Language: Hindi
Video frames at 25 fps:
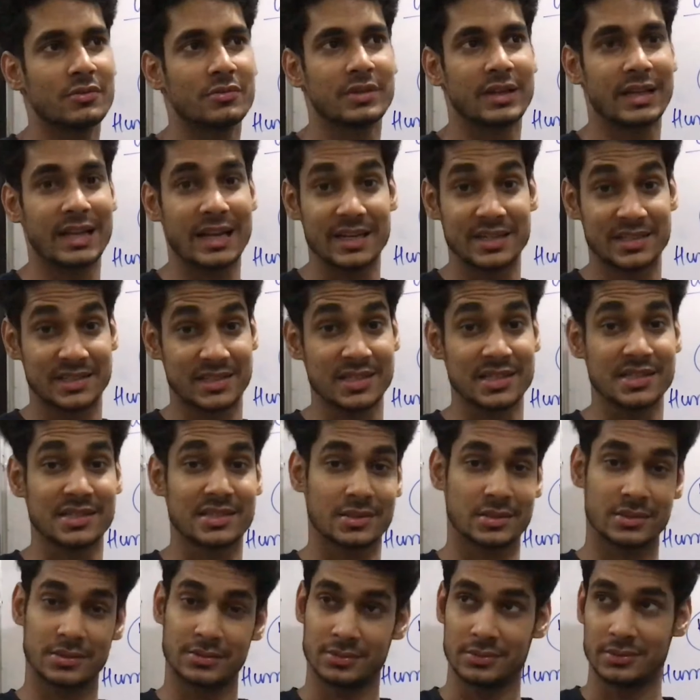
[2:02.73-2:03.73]
ग्लेशियर्स
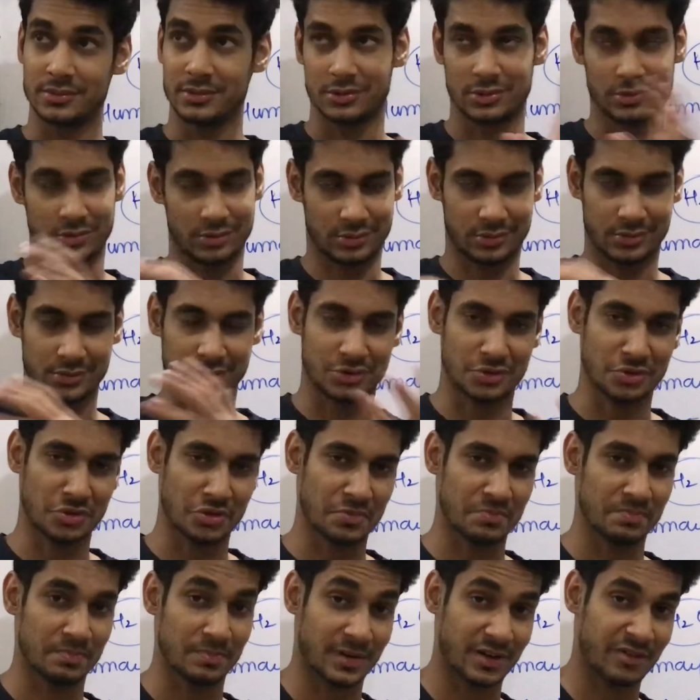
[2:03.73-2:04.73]
जो है
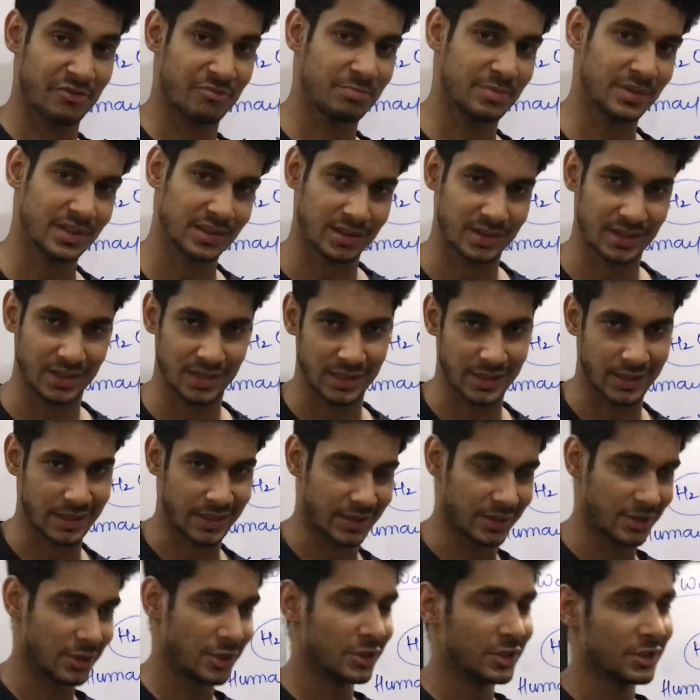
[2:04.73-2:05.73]
बर्फ़ बनती है
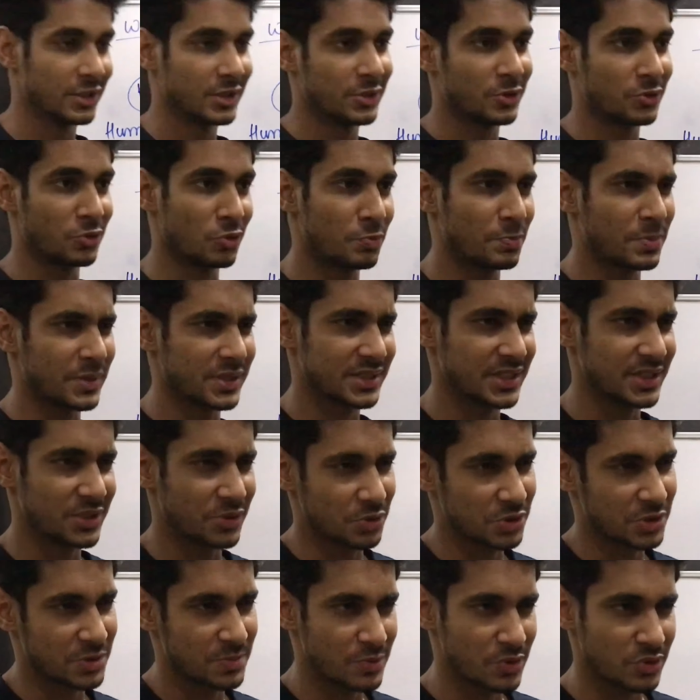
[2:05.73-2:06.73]
टू परसेंट
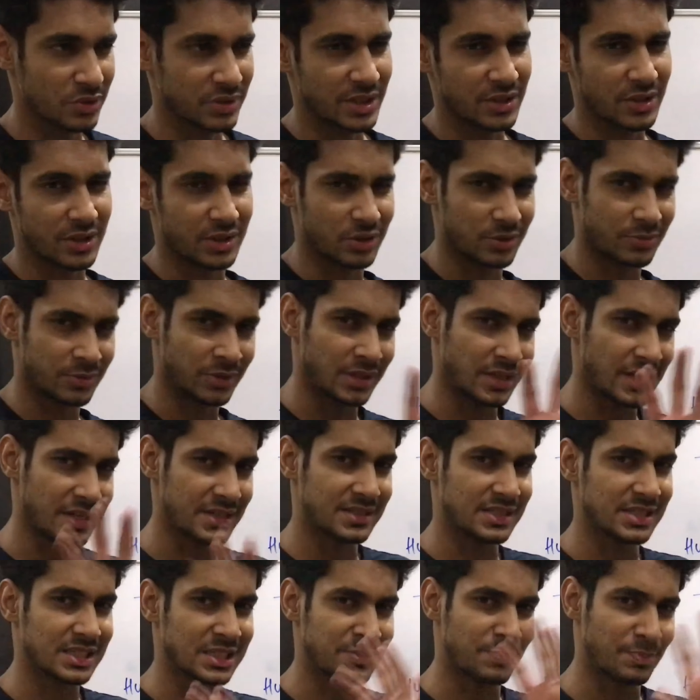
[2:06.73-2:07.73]
उसमें होता है
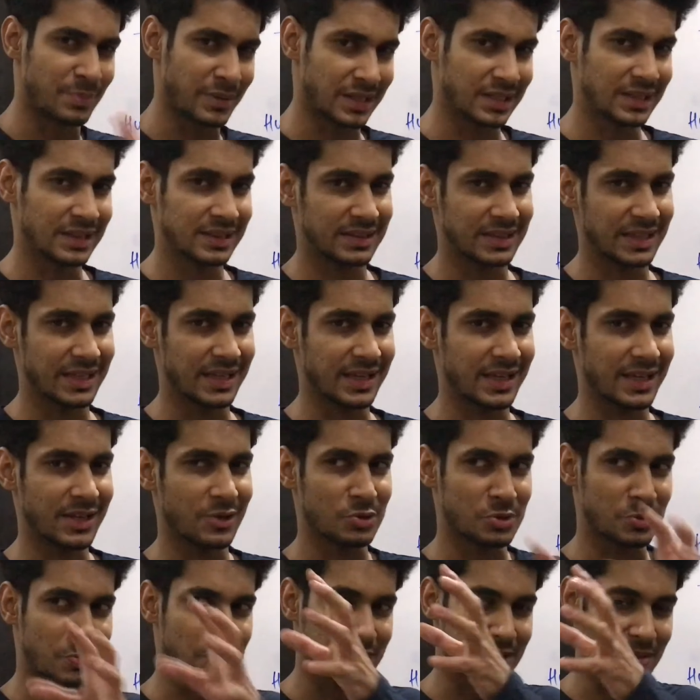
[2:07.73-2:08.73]
ग्लेशियर्स पिघलते हैं
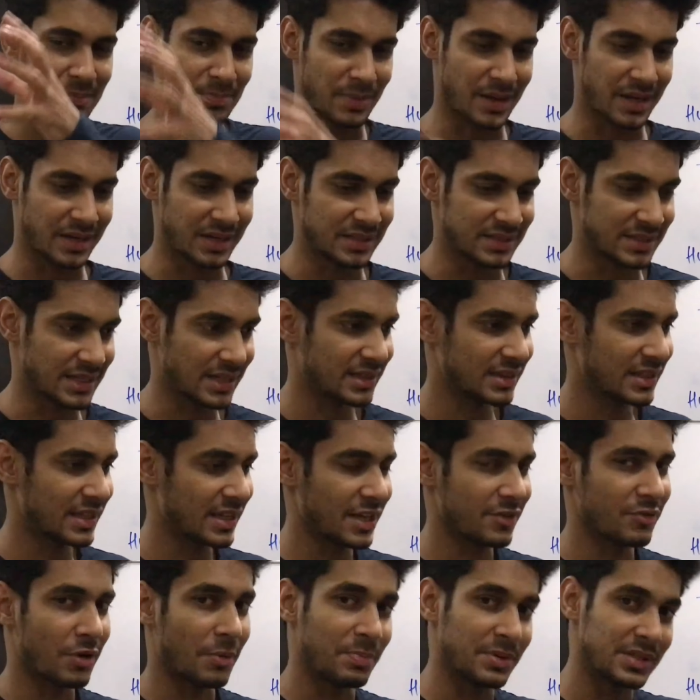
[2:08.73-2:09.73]
उसमें से पानी जाता
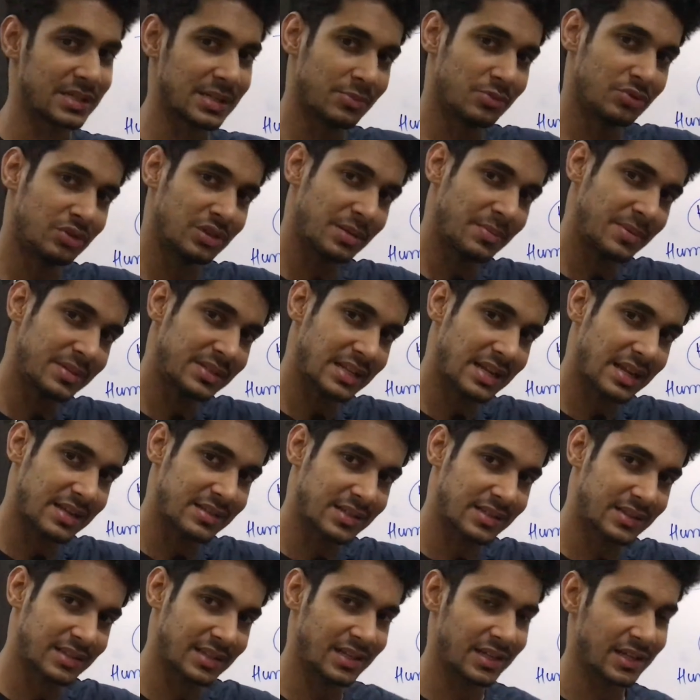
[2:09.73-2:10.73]
है वापस समुंदर में चला
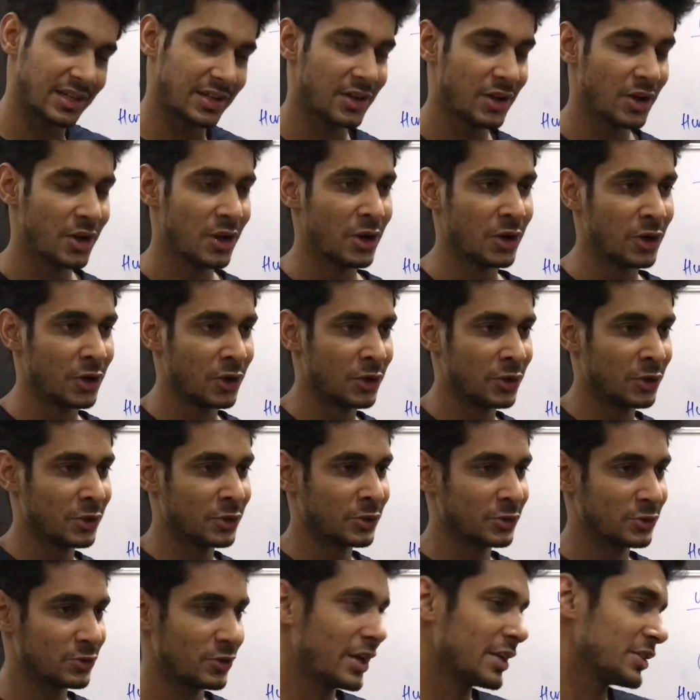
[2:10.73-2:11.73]
जाता है
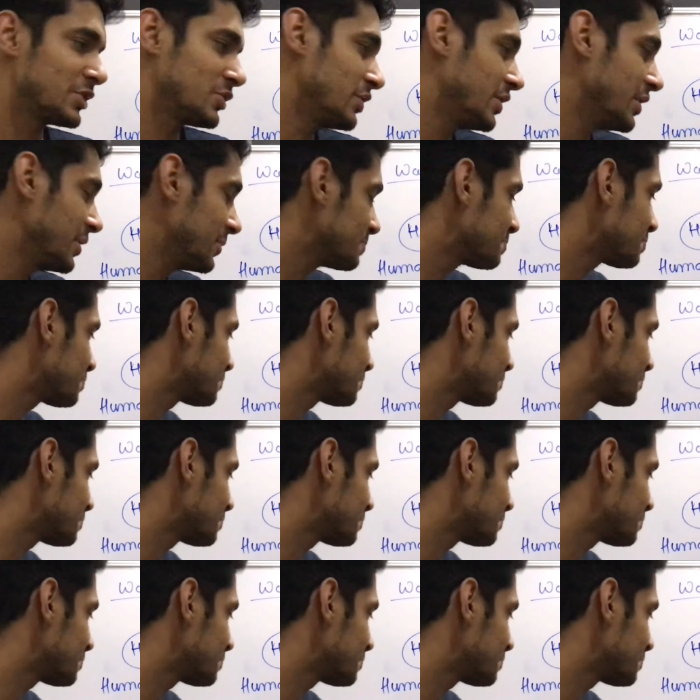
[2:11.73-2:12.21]
तो एक्चुअली